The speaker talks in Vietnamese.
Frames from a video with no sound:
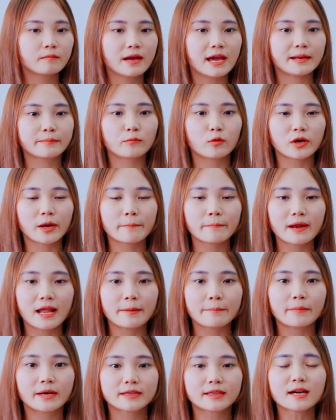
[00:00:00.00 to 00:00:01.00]

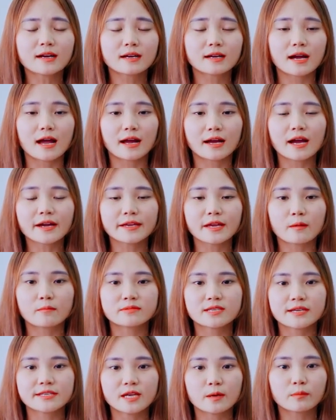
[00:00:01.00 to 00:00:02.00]
ET155 mà tất cả các dòng
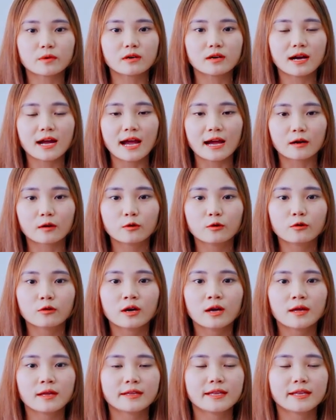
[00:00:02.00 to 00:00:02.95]
xe trong cửa hàng luôn